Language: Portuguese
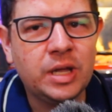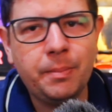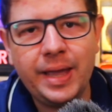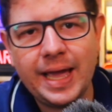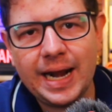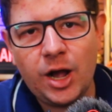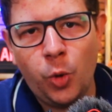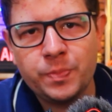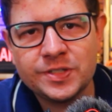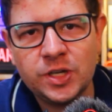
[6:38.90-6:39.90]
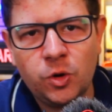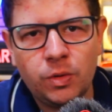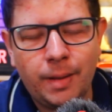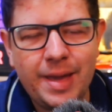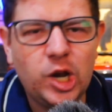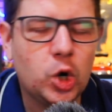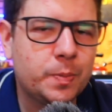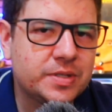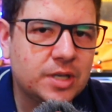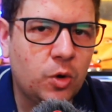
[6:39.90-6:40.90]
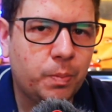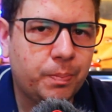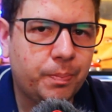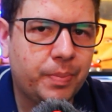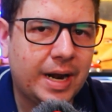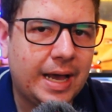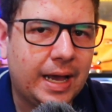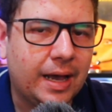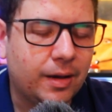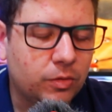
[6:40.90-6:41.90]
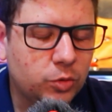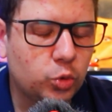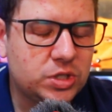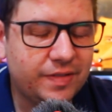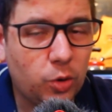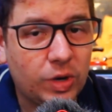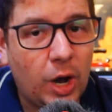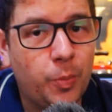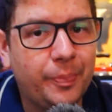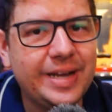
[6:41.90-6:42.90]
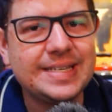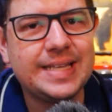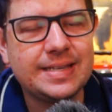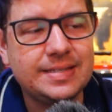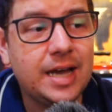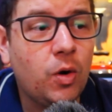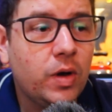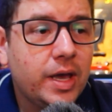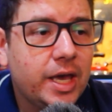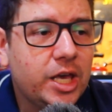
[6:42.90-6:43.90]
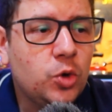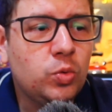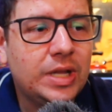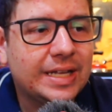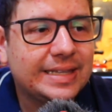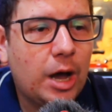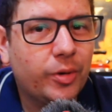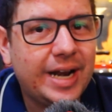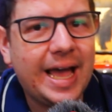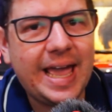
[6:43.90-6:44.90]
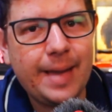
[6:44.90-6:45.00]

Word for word: também era a opção, a melhor opção para, inclusive era o carro presidencial, e um Landau na